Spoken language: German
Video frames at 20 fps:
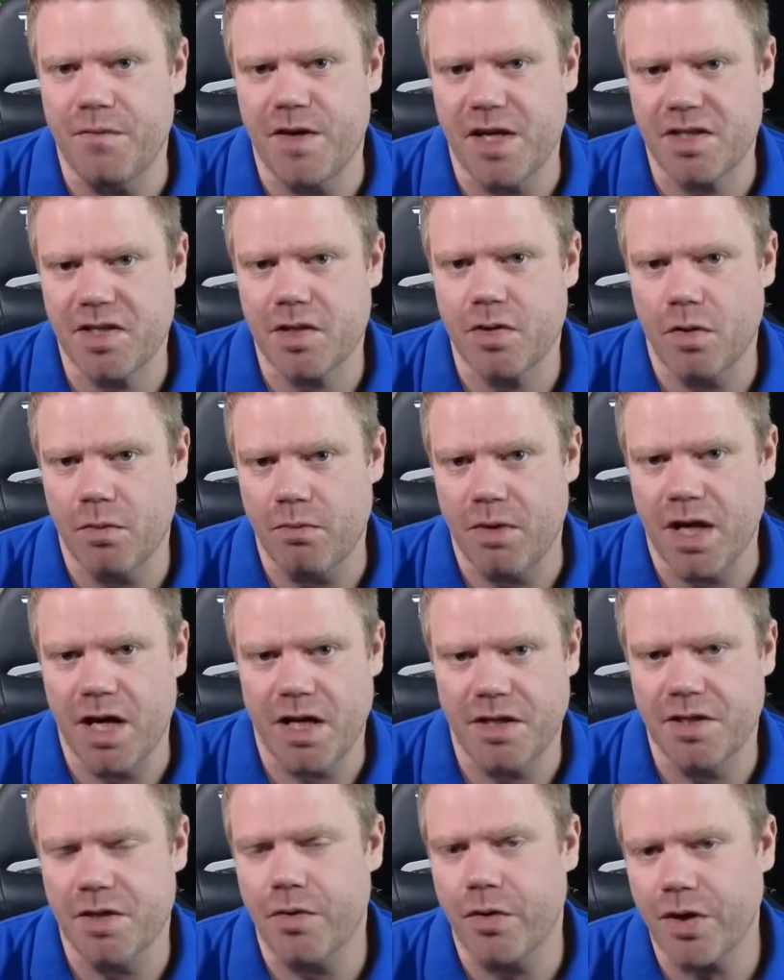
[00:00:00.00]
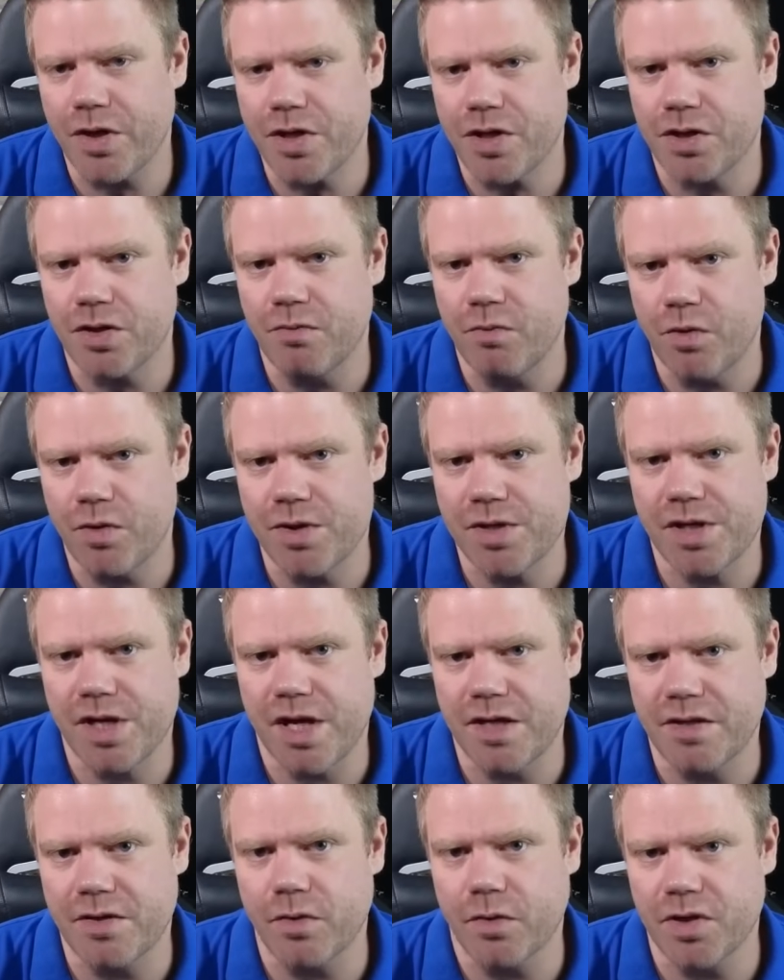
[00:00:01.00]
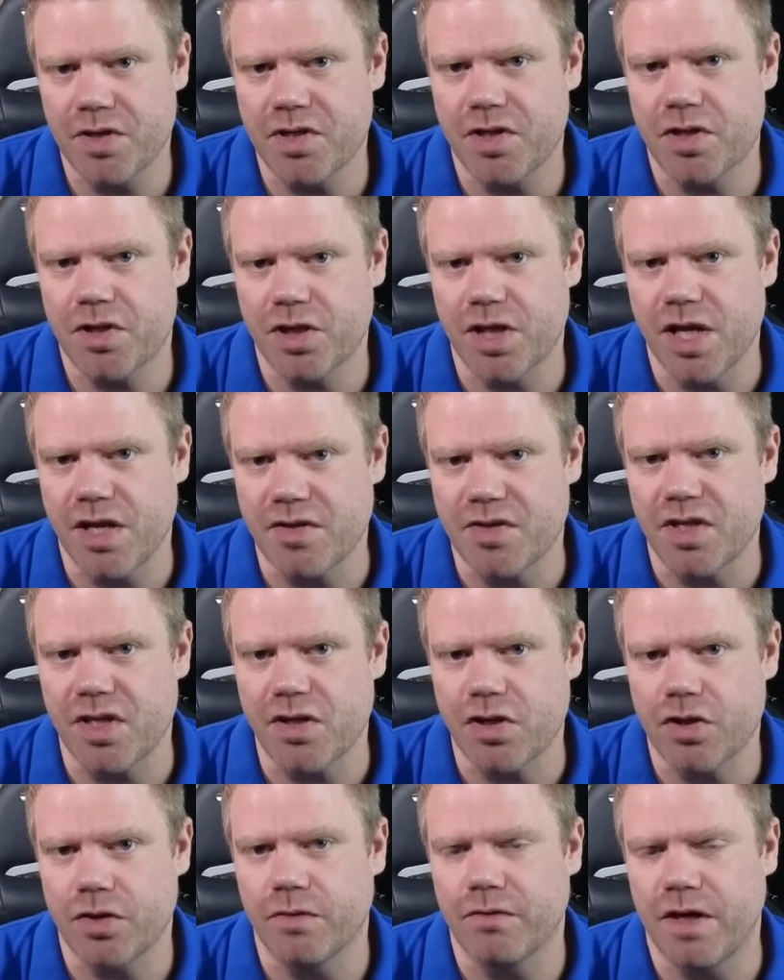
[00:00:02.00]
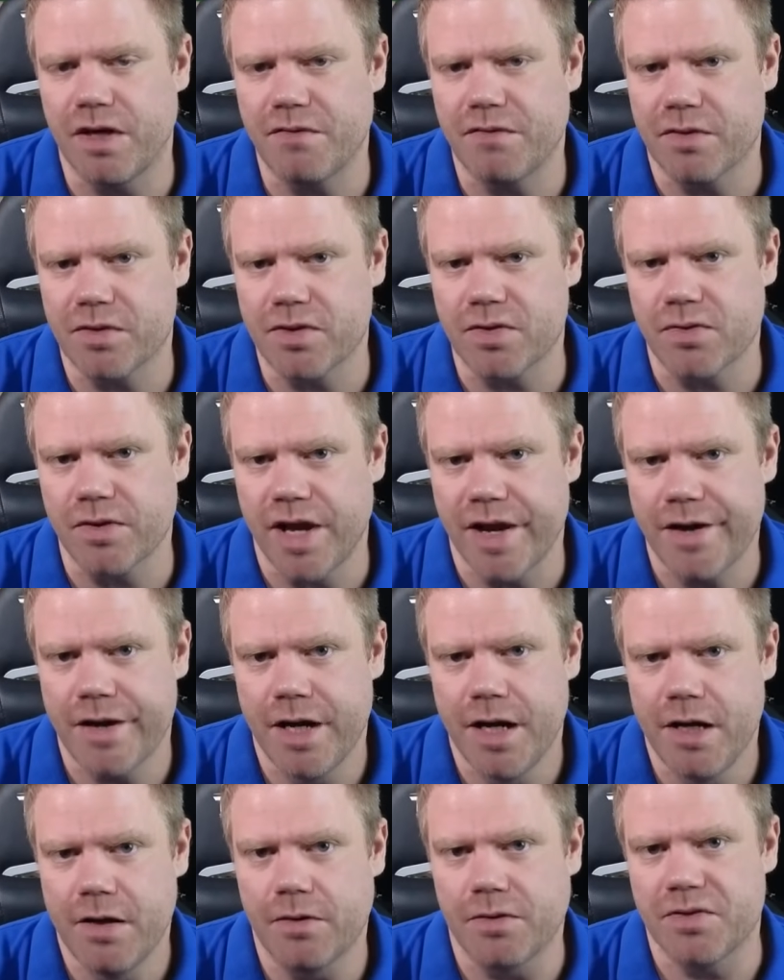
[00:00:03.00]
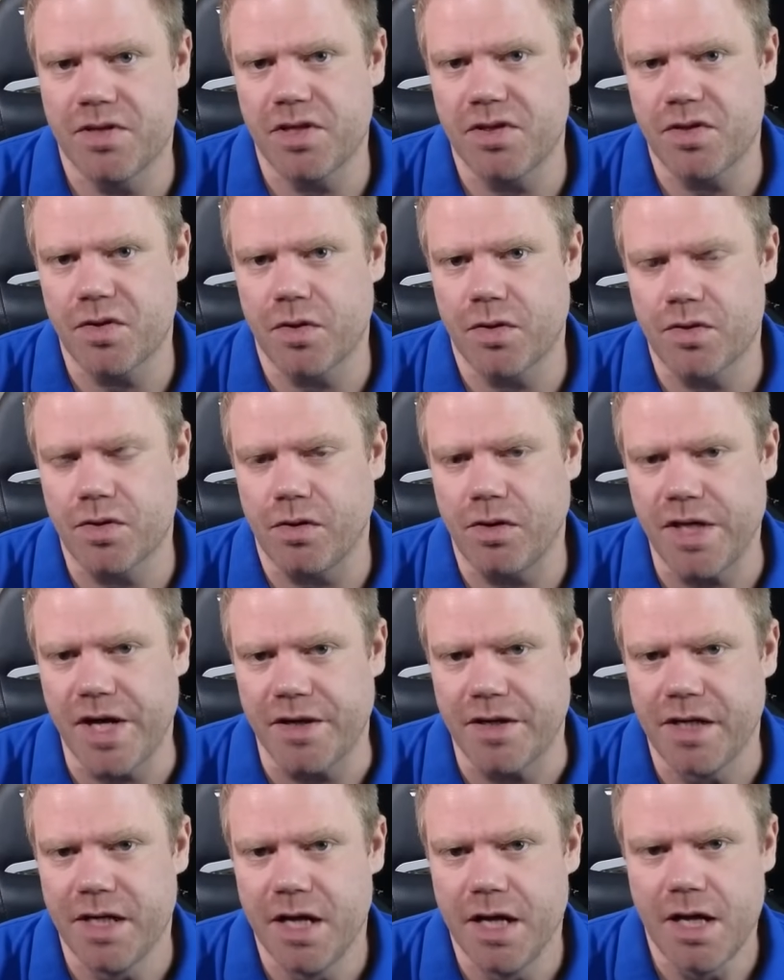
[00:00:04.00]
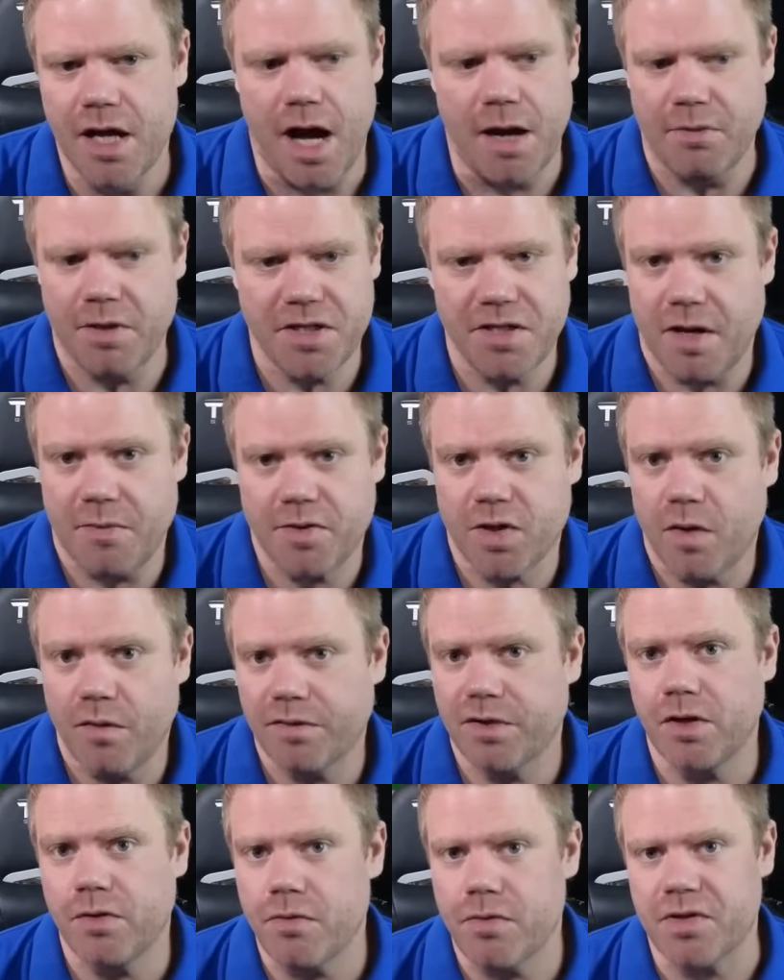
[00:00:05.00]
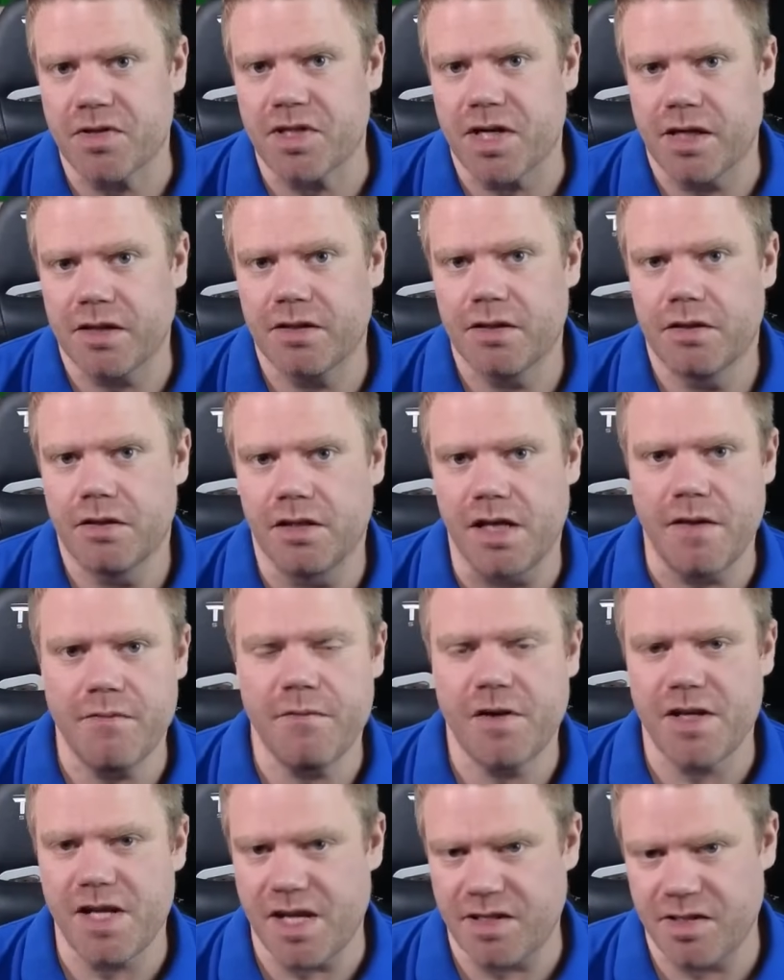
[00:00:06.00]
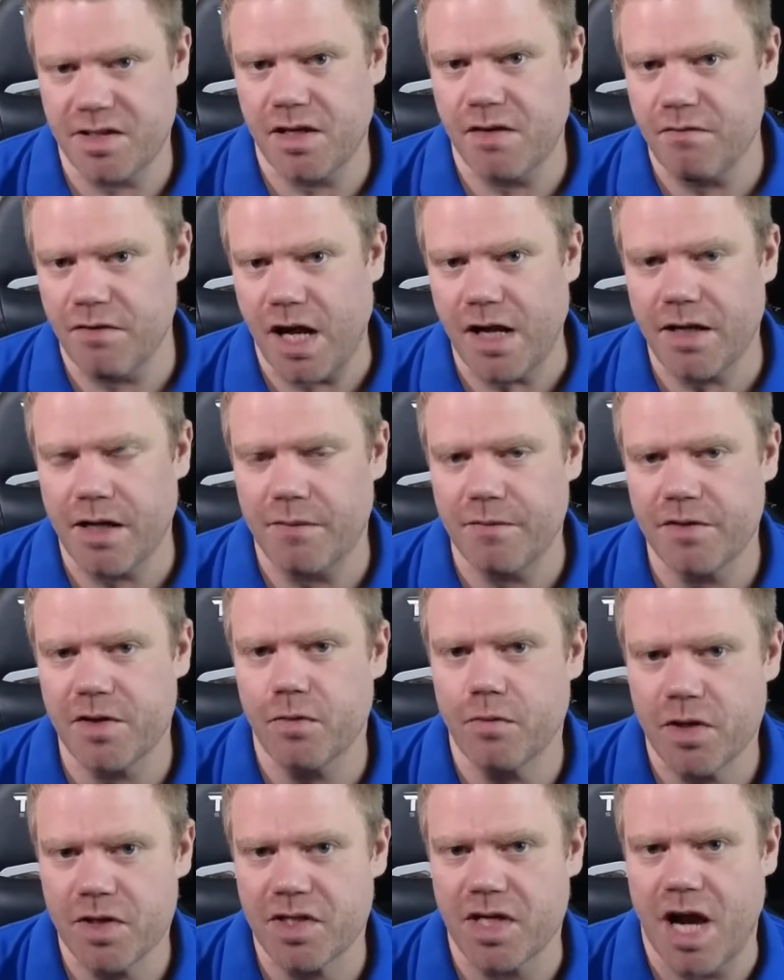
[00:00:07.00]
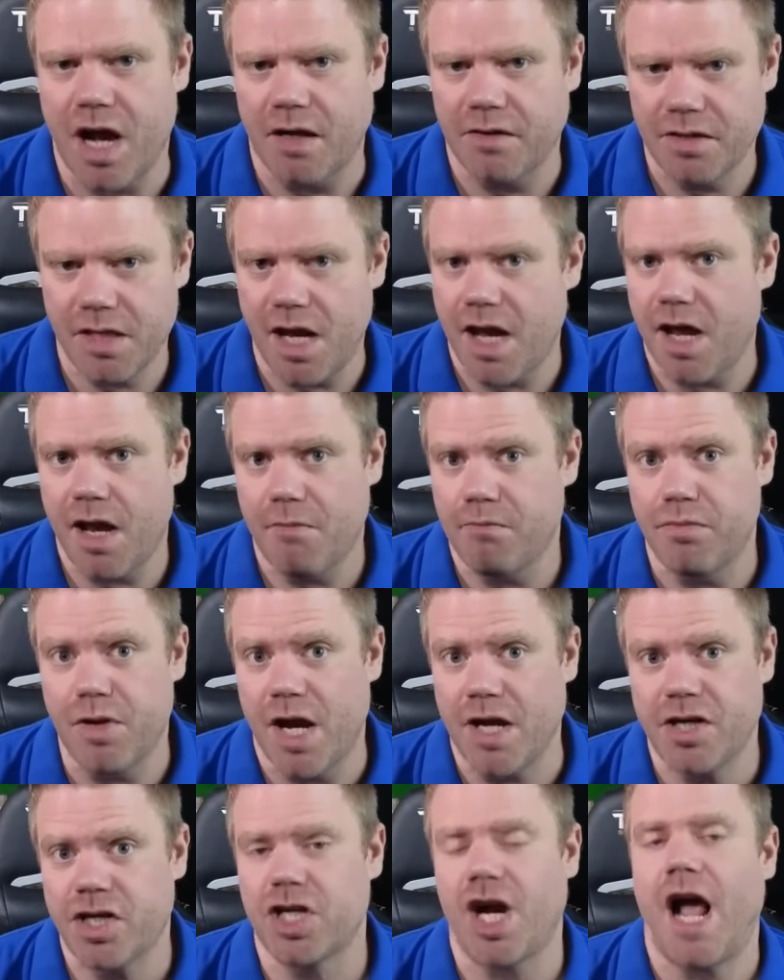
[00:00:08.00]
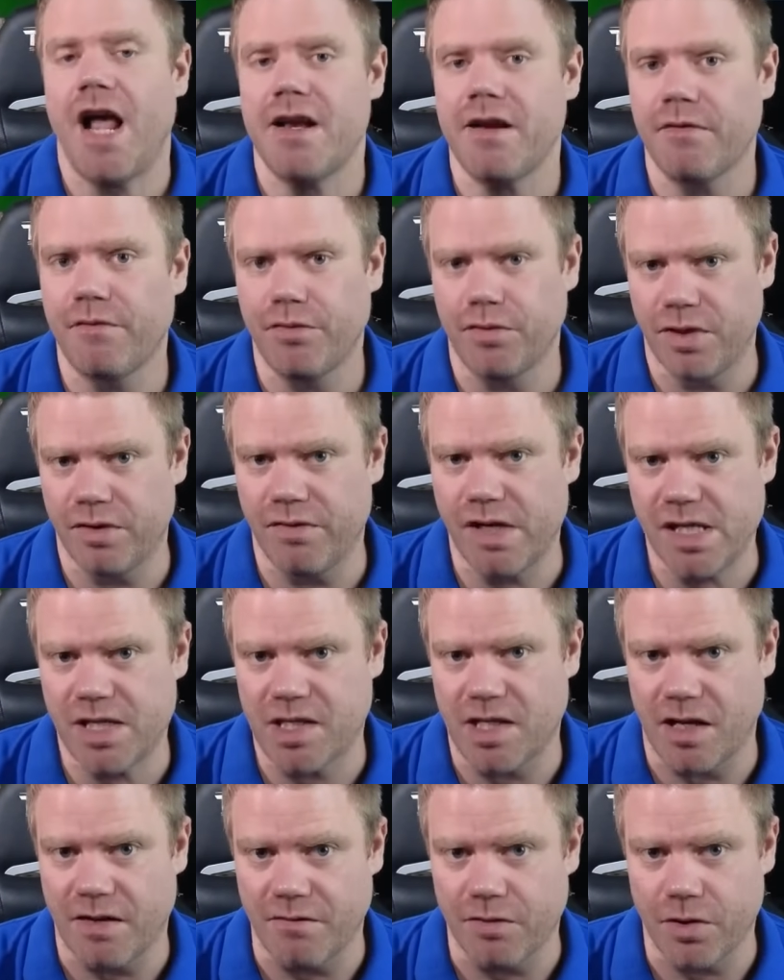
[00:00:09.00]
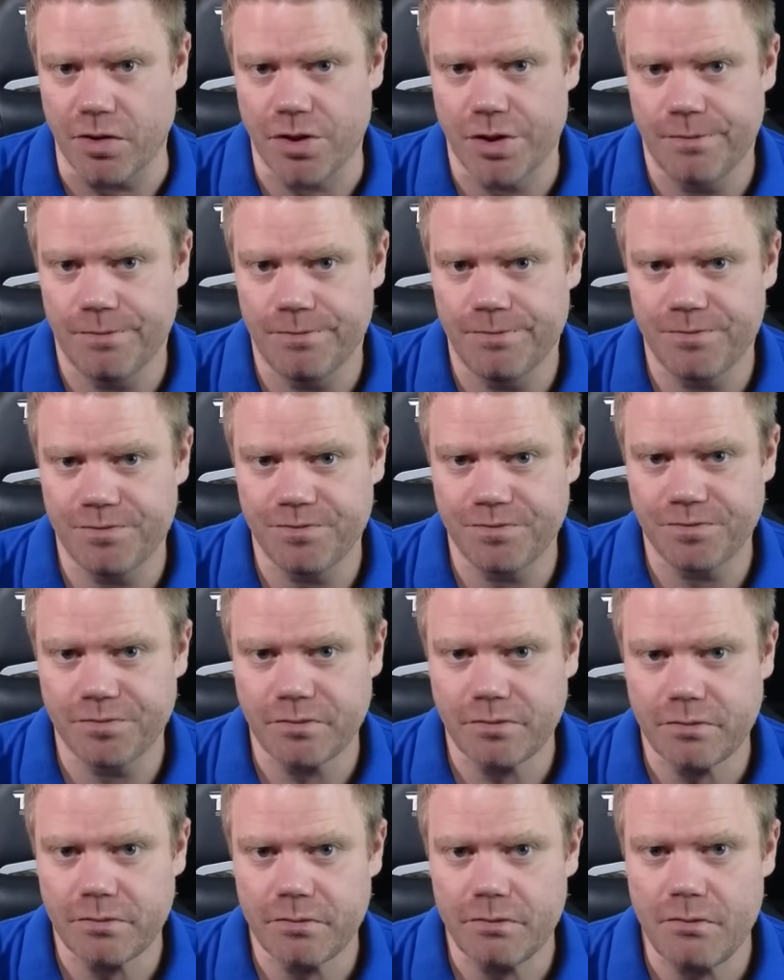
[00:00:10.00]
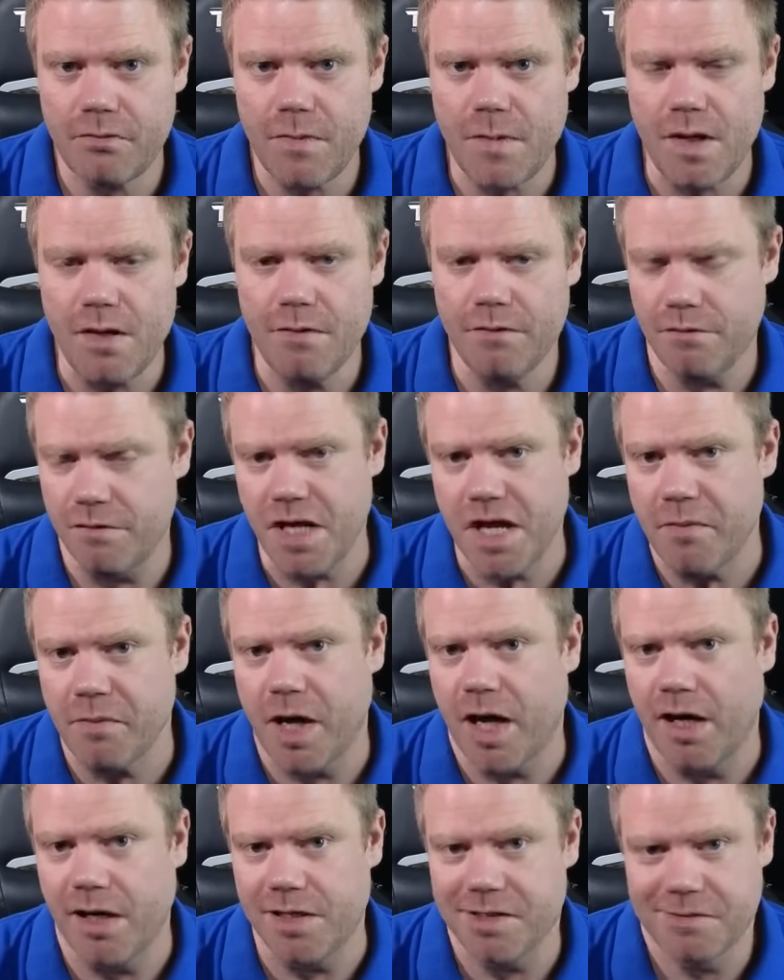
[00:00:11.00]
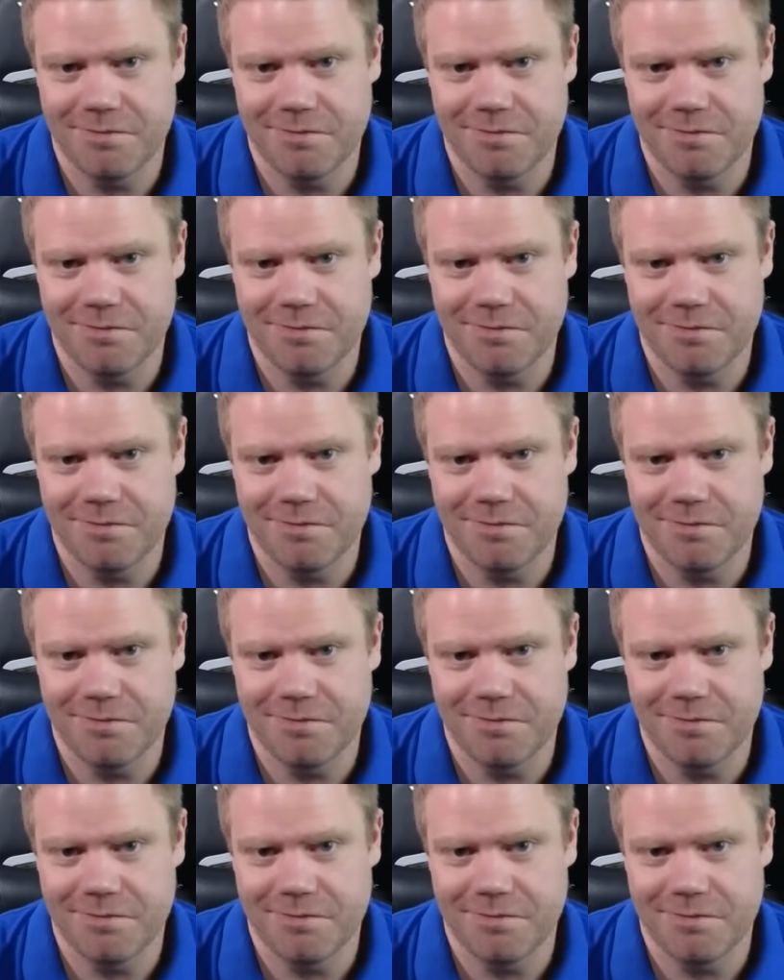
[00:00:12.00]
Westen und man hat theoretisch die Möglichkeit, juristisch gegen sie ein Stück weit vorzugehen und sie zu kontrollieren. Aber ich habe es oft genug gesagt. Nehmen wir jetzt den Wahlkampf der USA, der entscheidend für die Welt sein wird. Wie immer halt.